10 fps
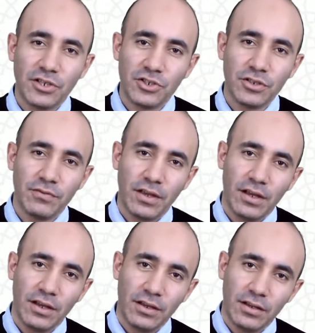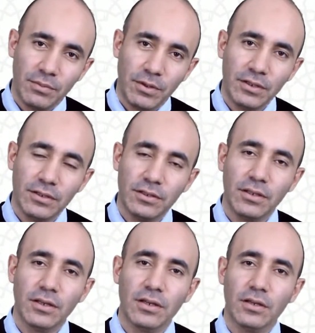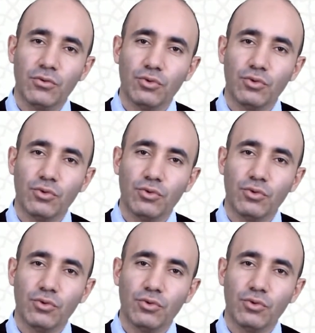açık veya kapalı e,